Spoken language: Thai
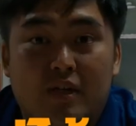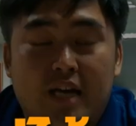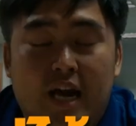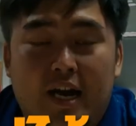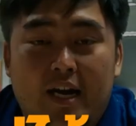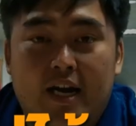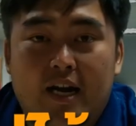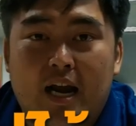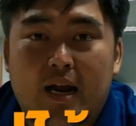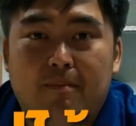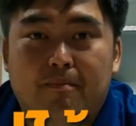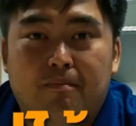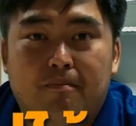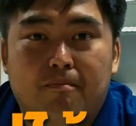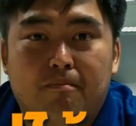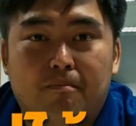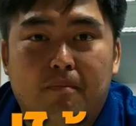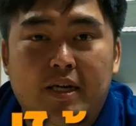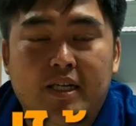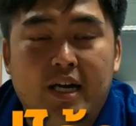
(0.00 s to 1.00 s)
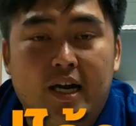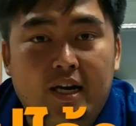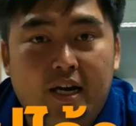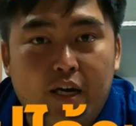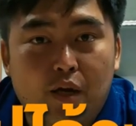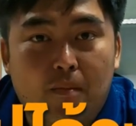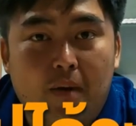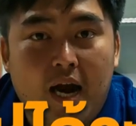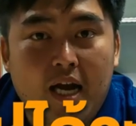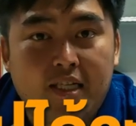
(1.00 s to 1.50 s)
ส่วนใหญ่นะครับ ไม่ใช่
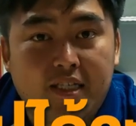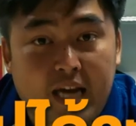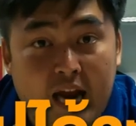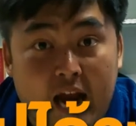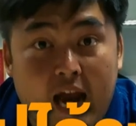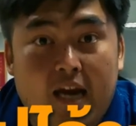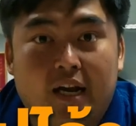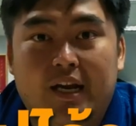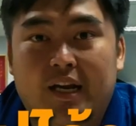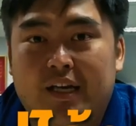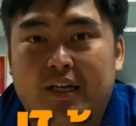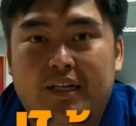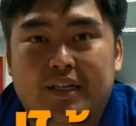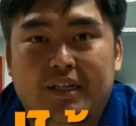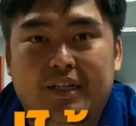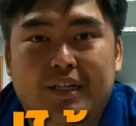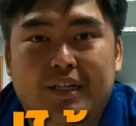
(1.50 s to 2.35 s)
นโยบายแจกนะ